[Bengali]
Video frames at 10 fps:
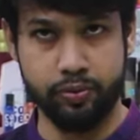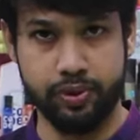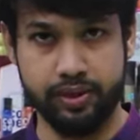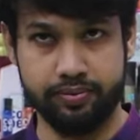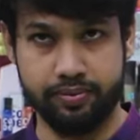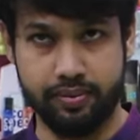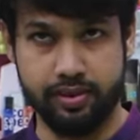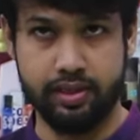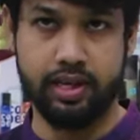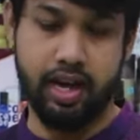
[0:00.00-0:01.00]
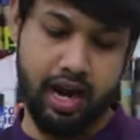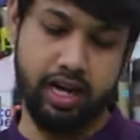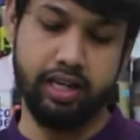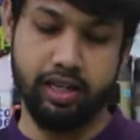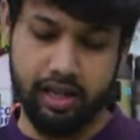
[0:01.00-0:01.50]
পড়বে
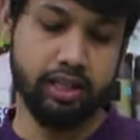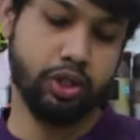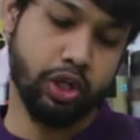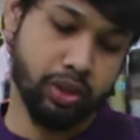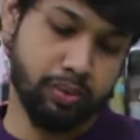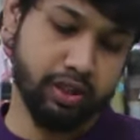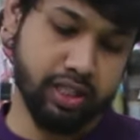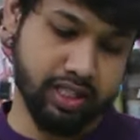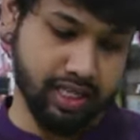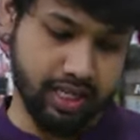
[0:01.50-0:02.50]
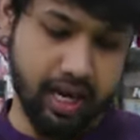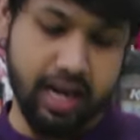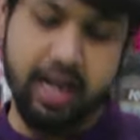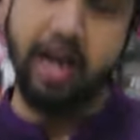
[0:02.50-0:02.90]
হ্যাঁ ছয়শো টাকা